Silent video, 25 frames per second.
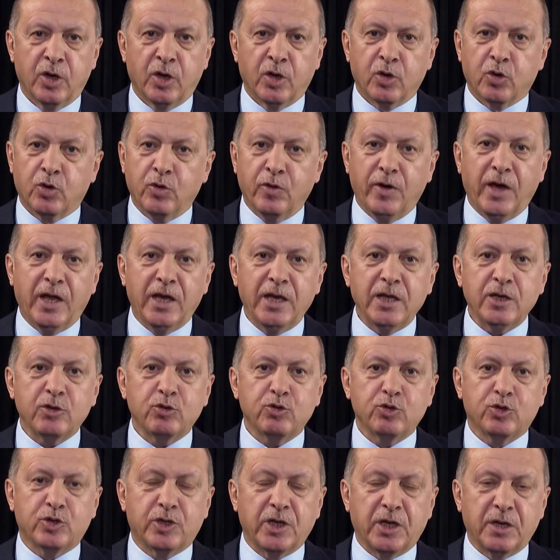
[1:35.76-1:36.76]
Güvenlik
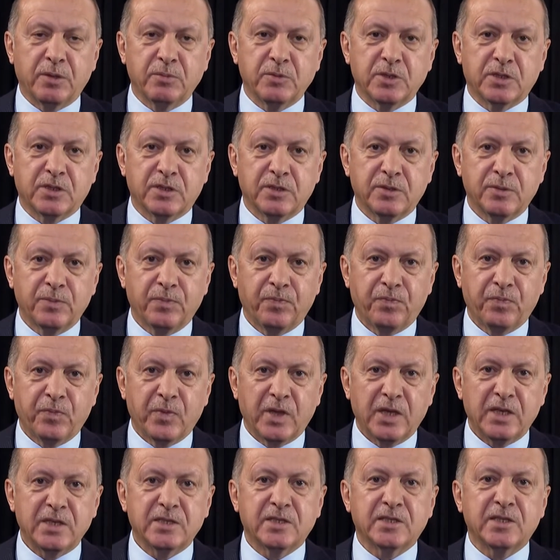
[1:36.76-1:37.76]
güçlerimiz
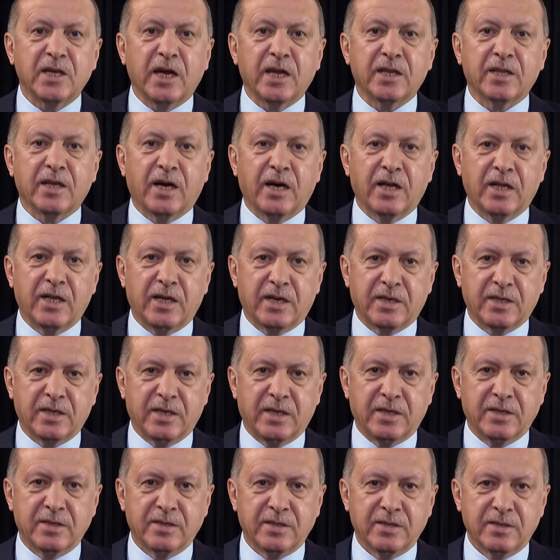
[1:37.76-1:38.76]
ister
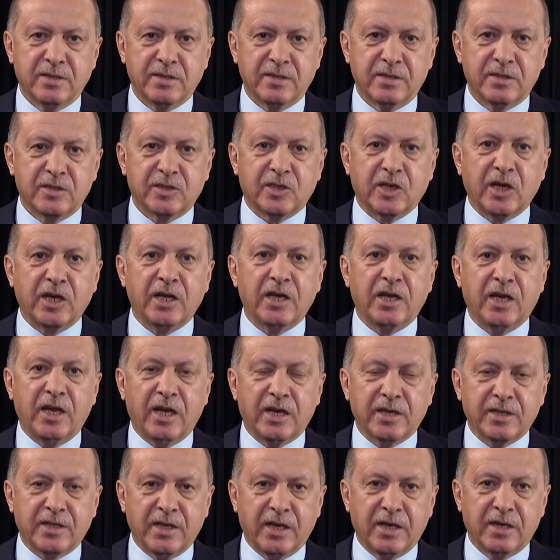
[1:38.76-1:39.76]
dağlarda,
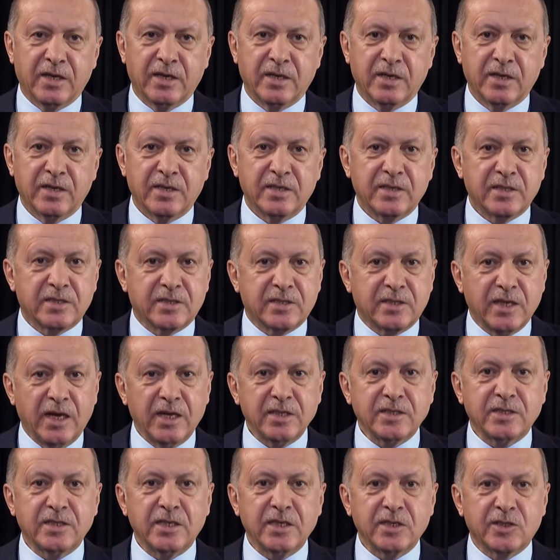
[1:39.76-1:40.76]
şehirlerde,
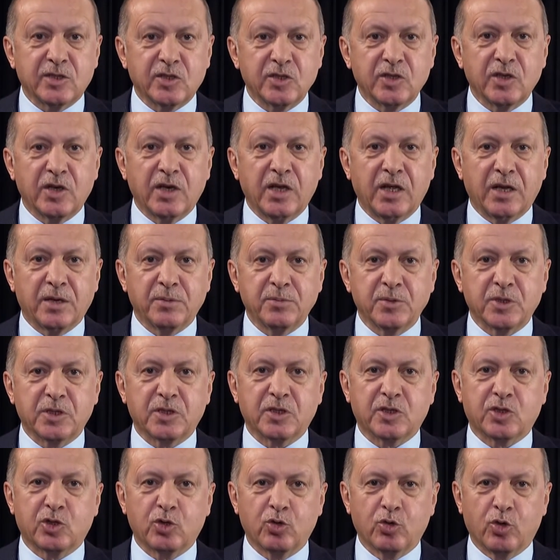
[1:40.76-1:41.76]
isterse
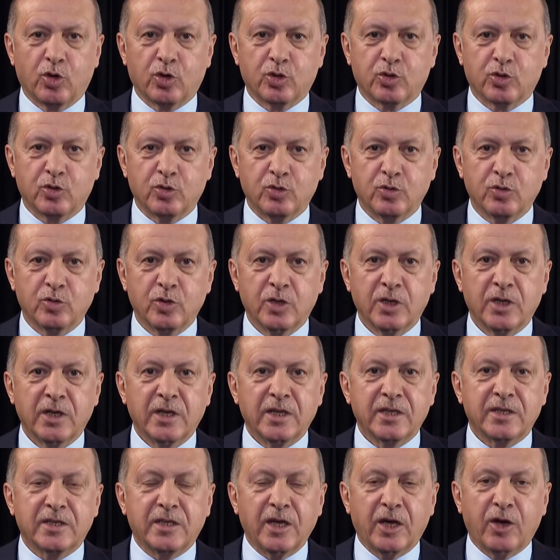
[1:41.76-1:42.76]
sınırlarımız dışında olsun
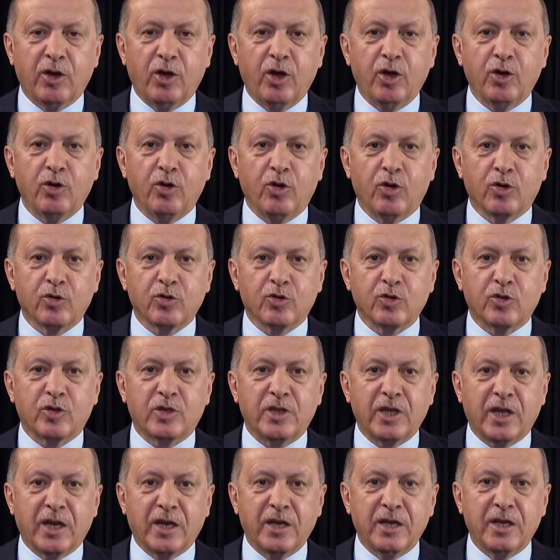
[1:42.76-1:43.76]
terör
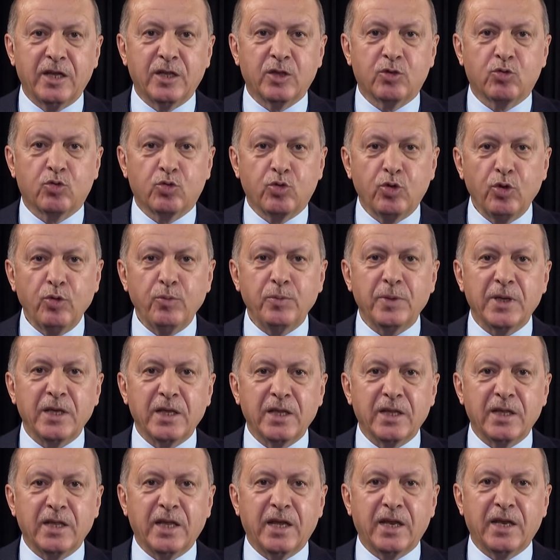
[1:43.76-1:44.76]
örgütlerinin tüm
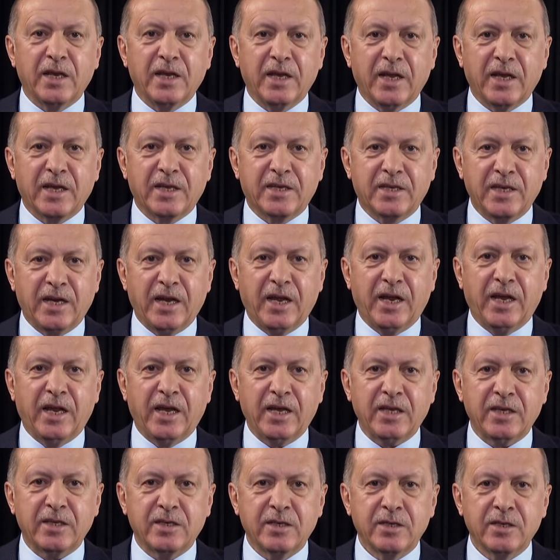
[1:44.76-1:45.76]
inlerine
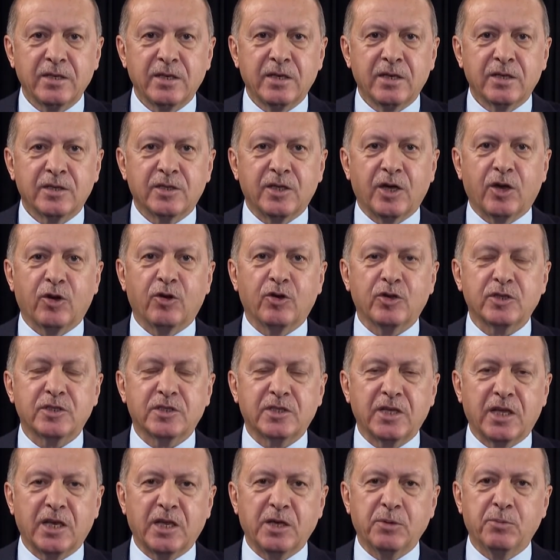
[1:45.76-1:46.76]
girerek
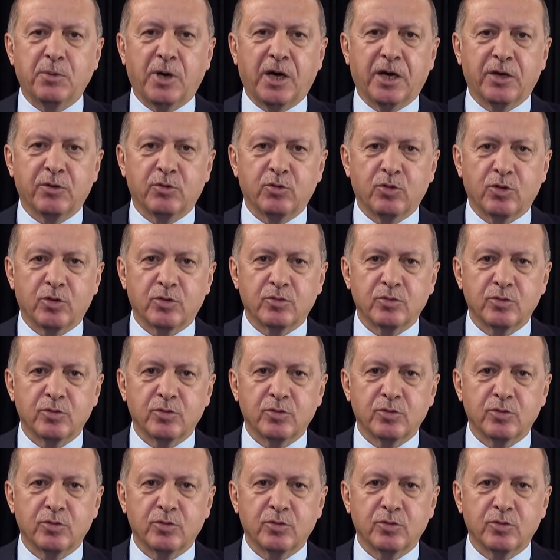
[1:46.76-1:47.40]
teröristleri imha ediyor.